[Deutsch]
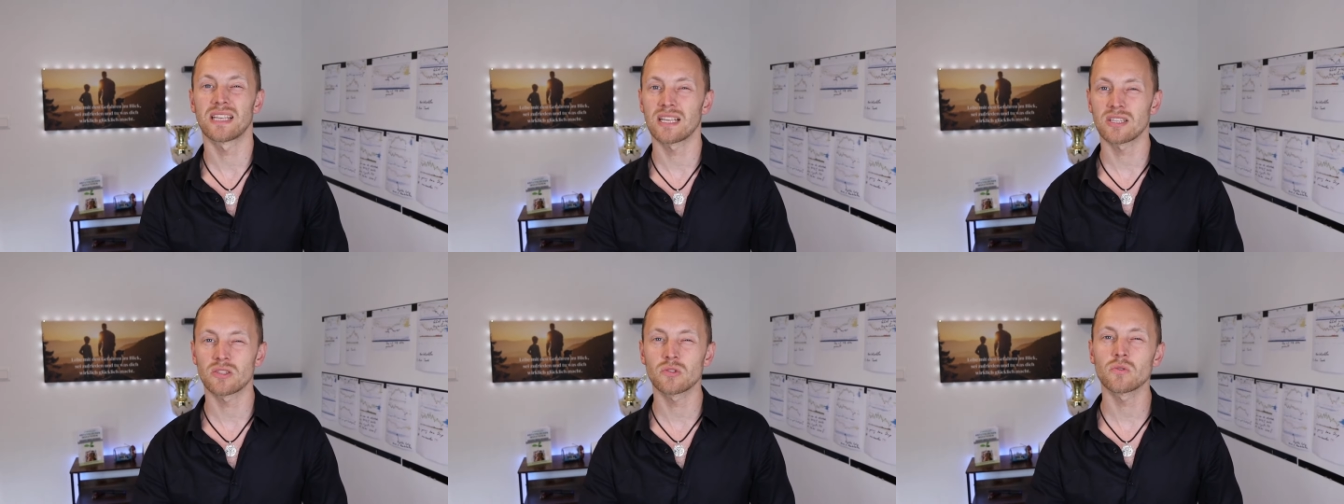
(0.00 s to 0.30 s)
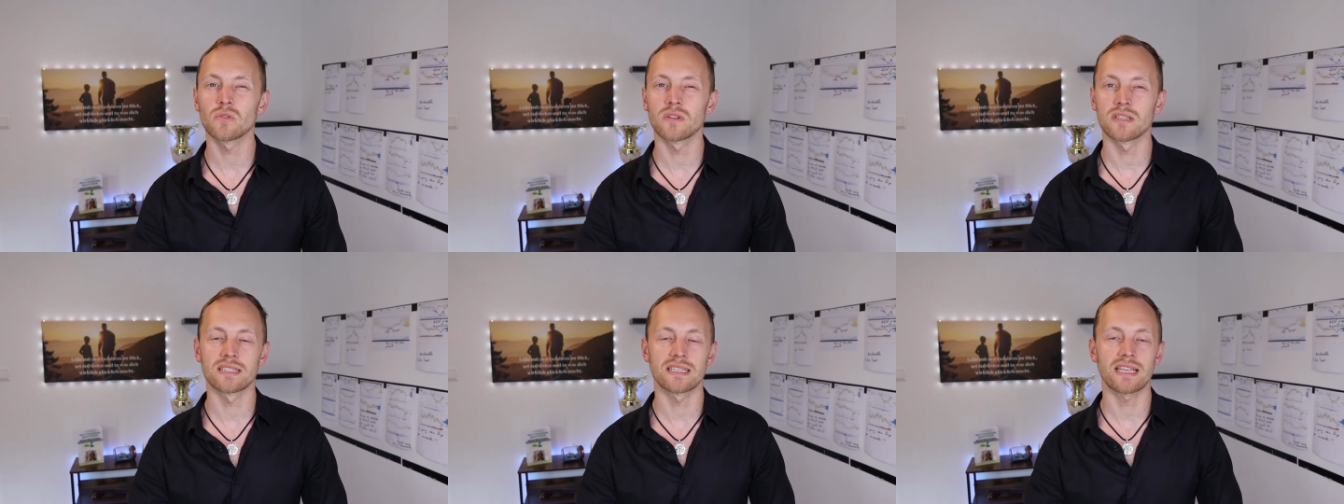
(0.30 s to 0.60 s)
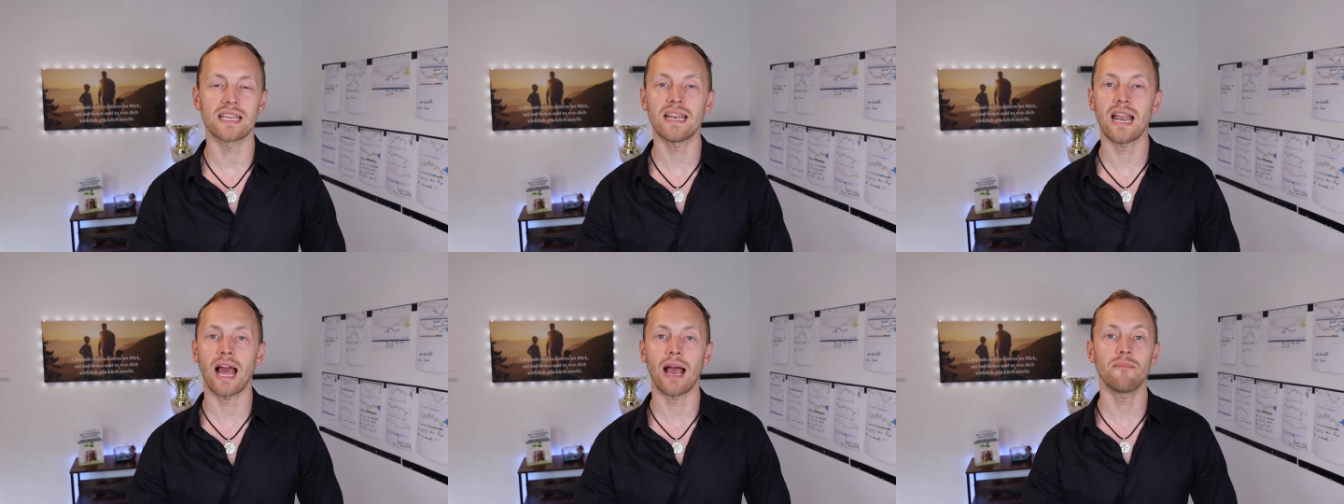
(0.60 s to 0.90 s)
hast du
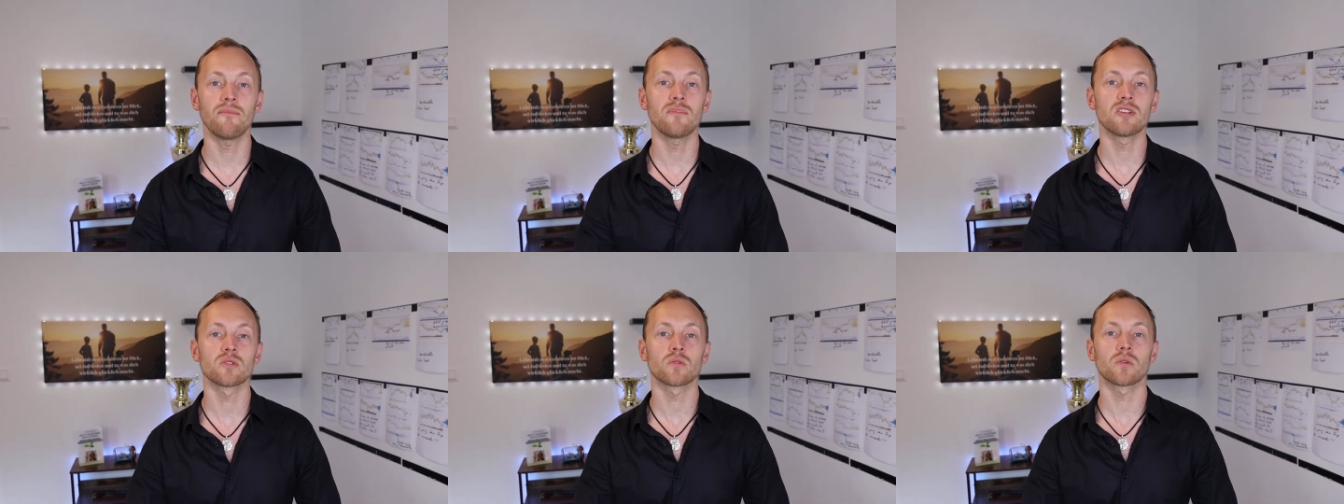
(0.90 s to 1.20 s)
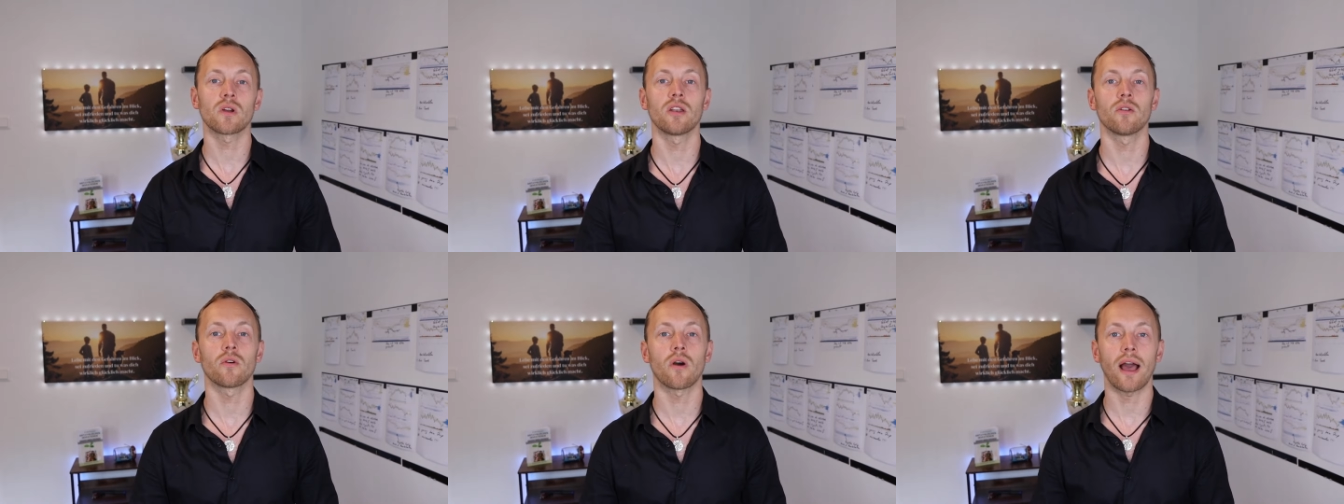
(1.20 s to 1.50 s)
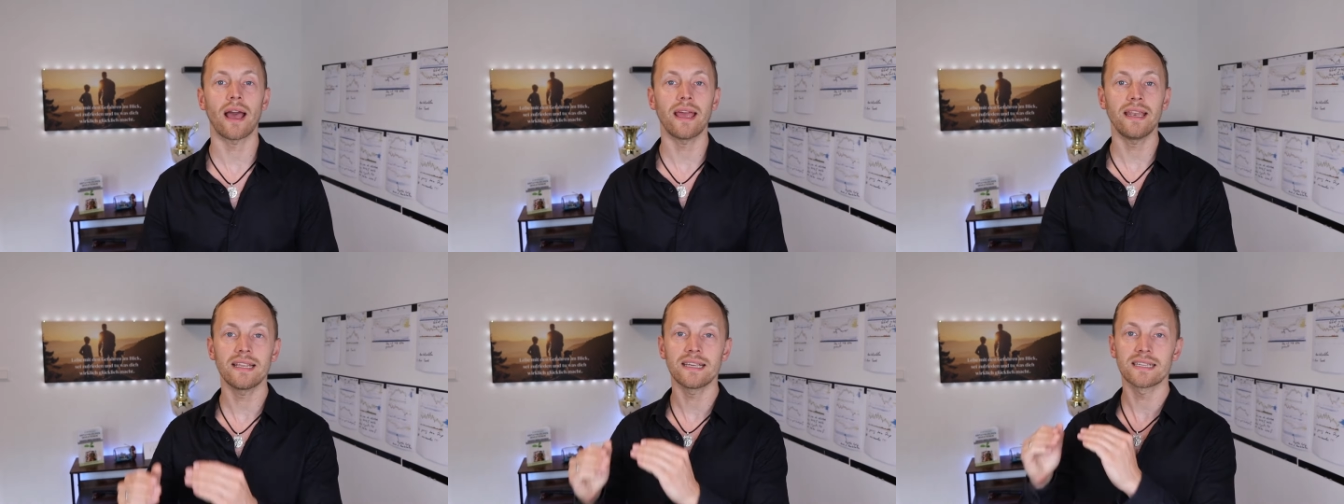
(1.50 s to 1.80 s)
gesehen, haben wir sogar noch
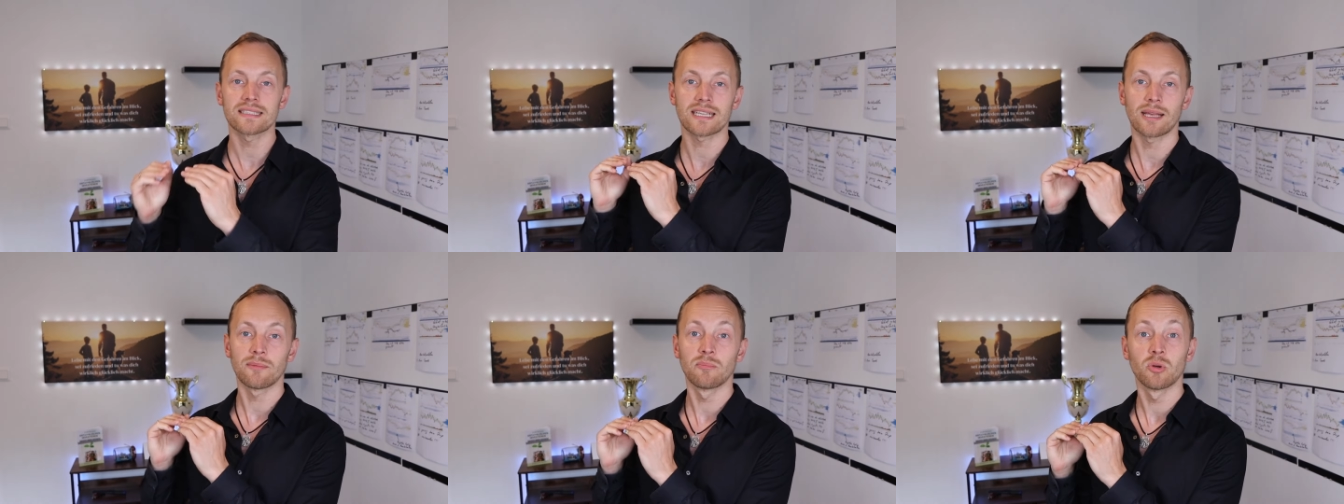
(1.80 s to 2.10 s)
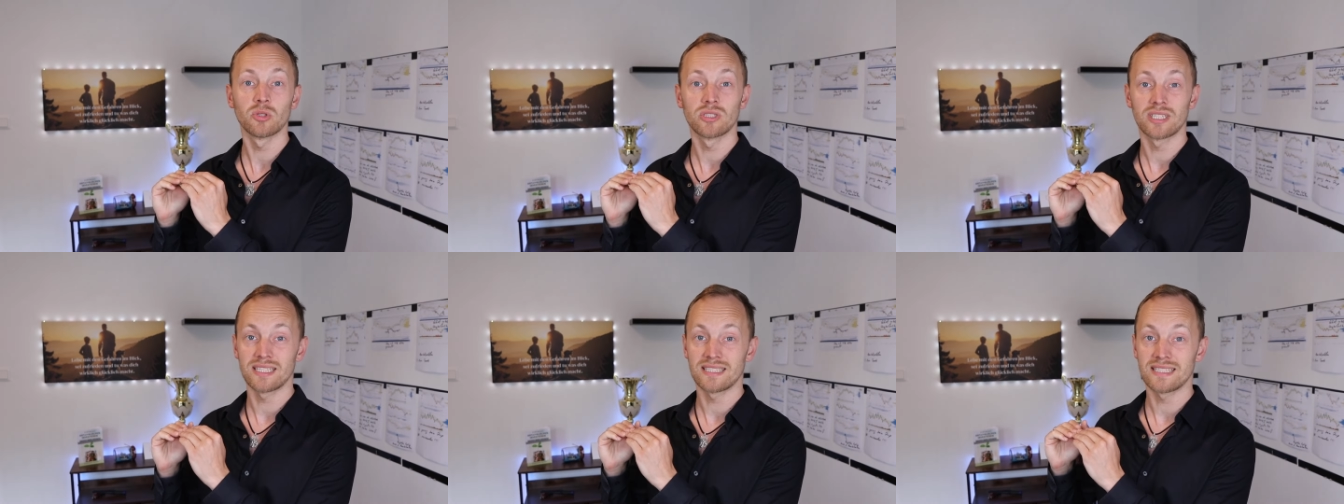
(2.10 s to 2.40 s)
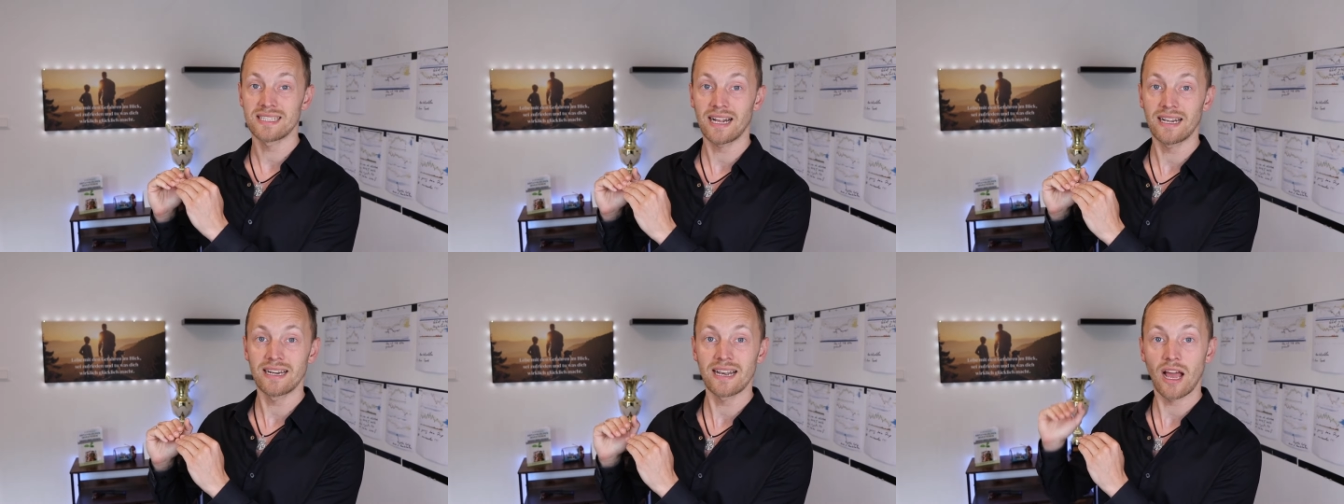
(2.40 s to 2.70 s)
einiges an
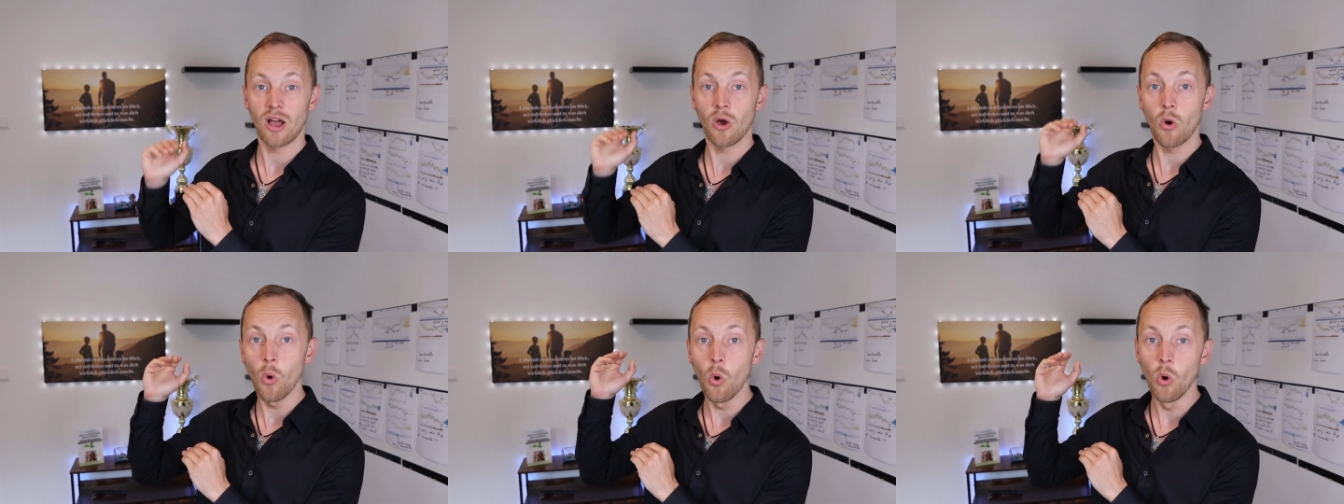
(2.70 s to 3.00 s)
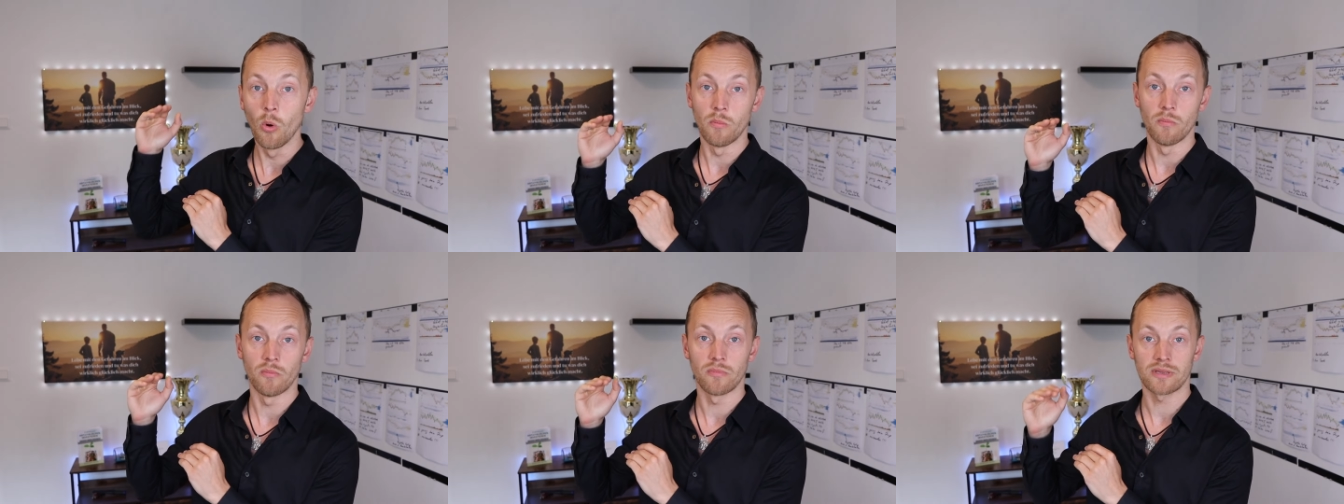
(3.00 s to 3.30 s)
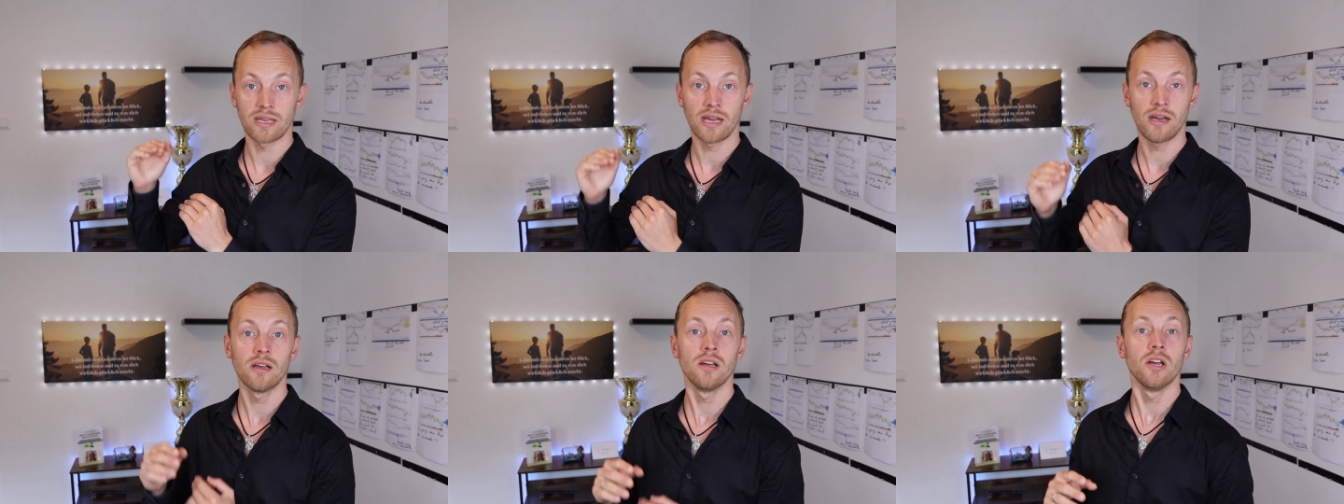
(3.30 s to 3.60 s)
Potenzial nach oben,
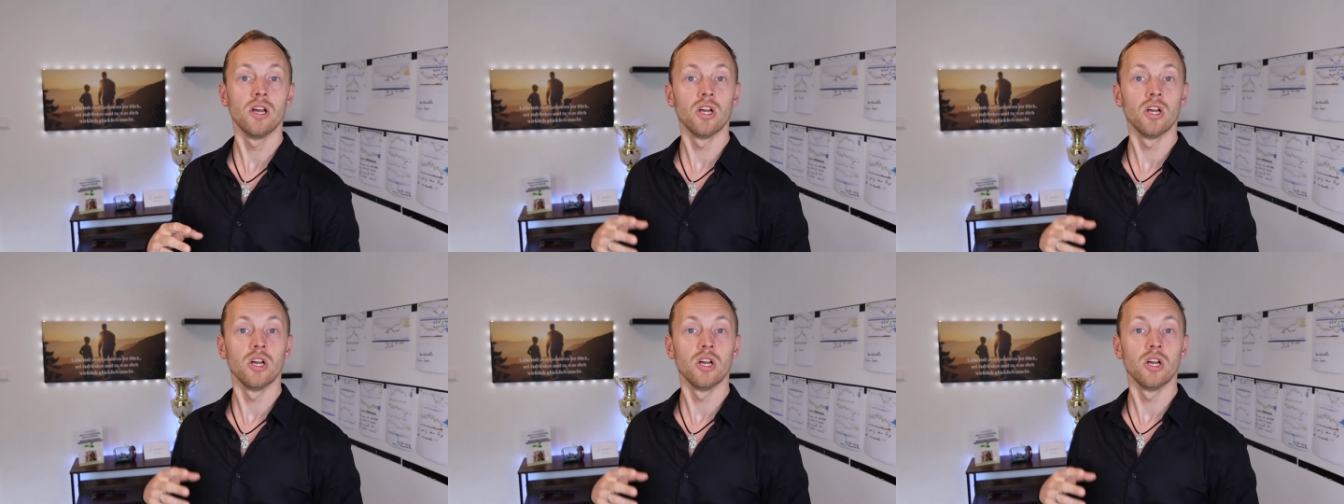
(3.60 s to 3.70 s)
ja,